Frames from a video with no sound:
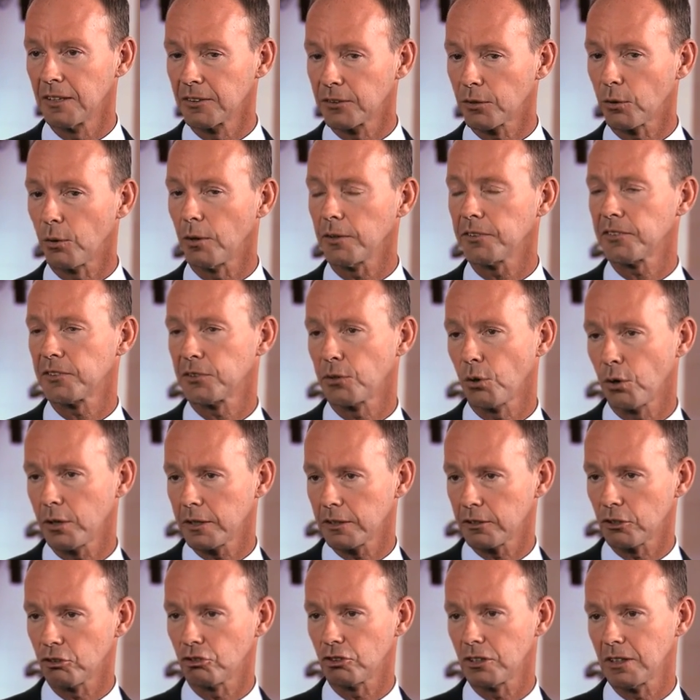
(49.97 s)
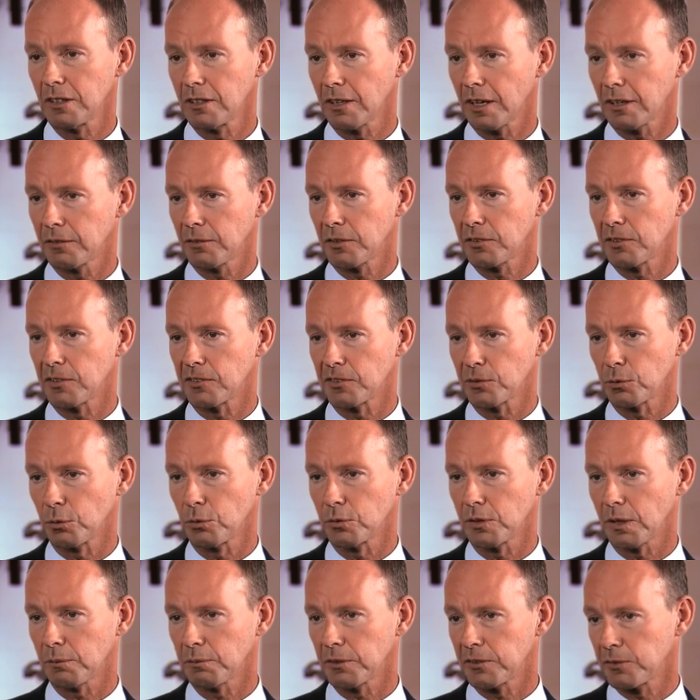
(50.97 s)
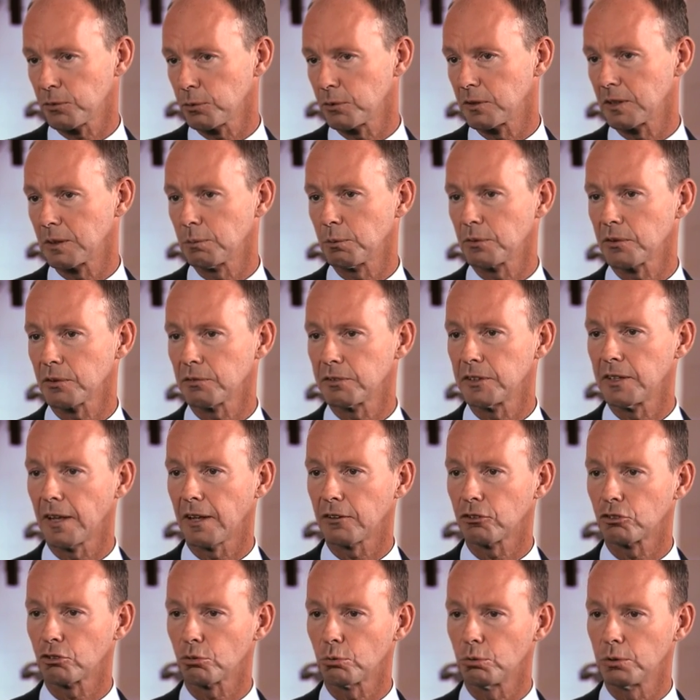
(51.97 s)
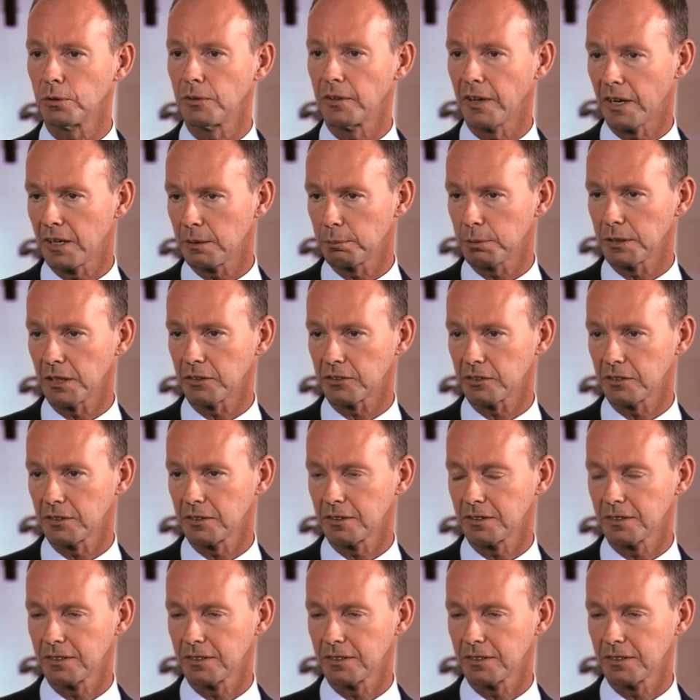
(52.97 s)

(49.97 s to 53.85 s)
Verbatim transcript: Trotz deutlich gestiegener Investitionen haben wir zudem unsere Finanzschulden halbiert.